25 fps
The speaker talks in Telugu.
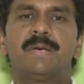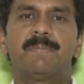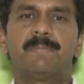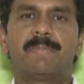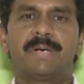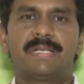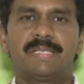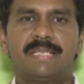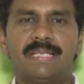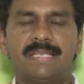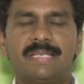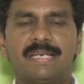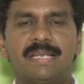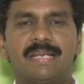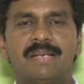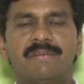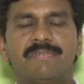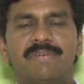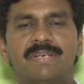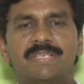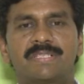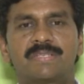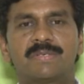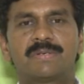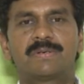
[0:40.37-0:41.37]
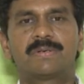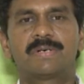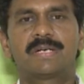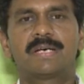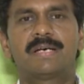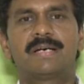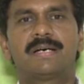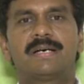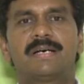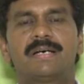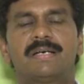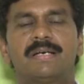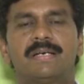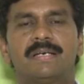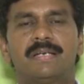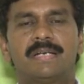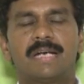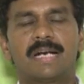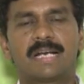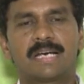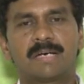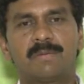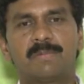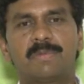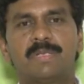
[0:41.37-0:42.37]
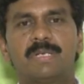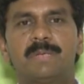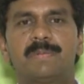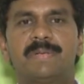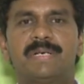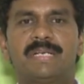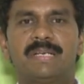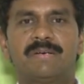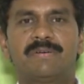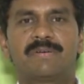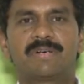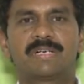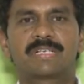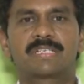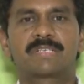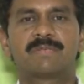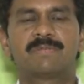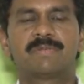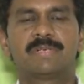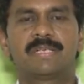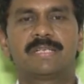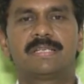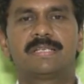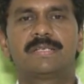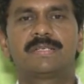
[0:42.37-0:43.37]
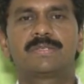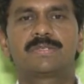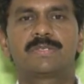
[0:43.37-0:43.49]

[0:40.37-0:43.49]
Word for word: పద్దెనిమిది నెలల వయసులో కూడా నడక మొదలుపెట్టే అవకాశం ఉంటుంది